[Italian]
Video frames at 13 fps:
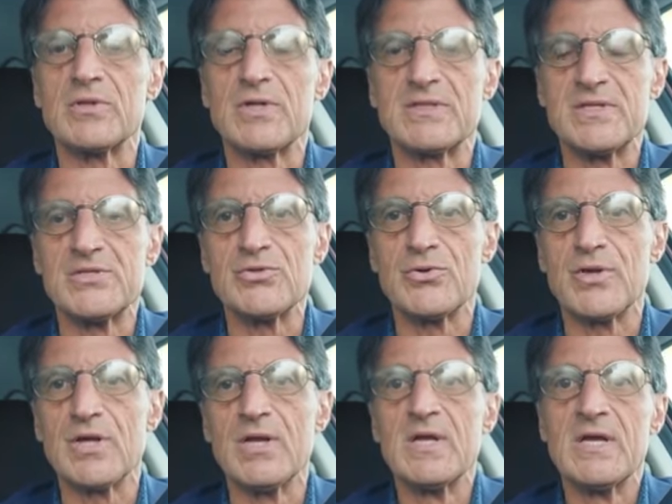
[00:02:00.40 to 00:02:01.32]
fare molta
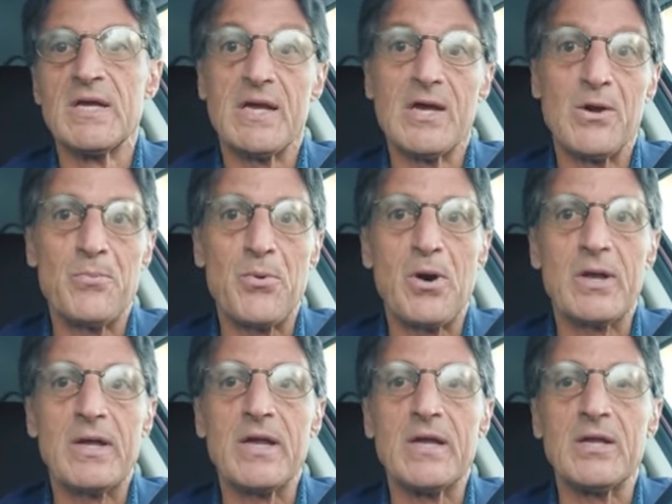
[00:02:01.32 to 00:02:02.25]
attenzione, è un
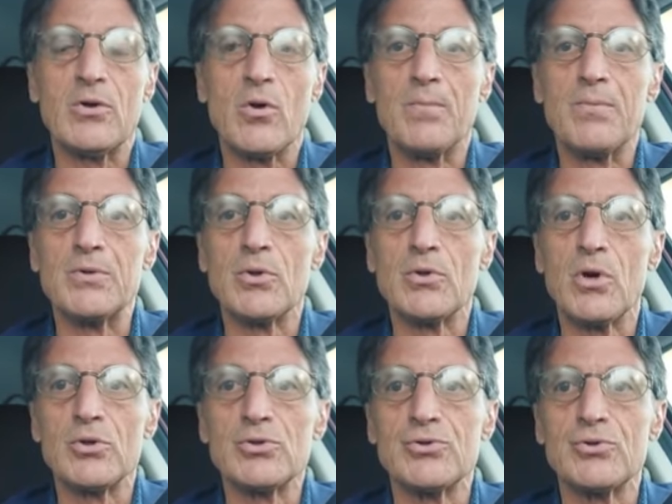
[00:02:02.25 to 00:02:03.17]
po' anche il
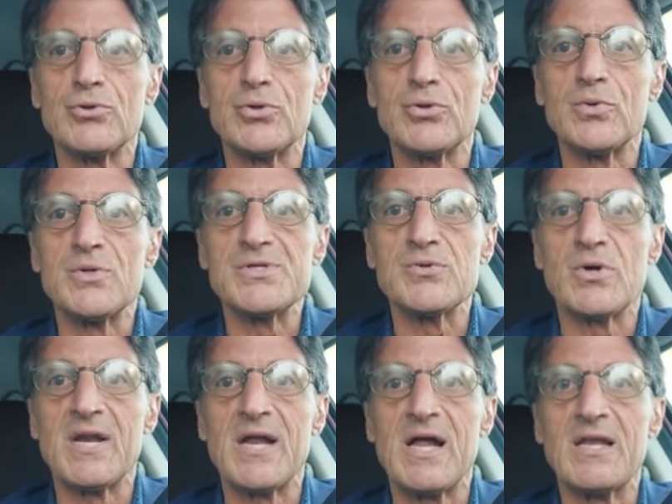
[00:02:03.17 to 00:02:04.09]
compito nostro in
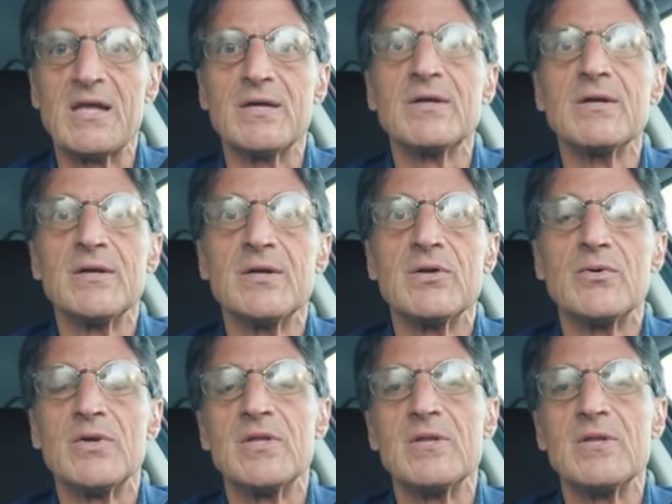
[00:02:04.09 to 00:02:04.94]
questo canale,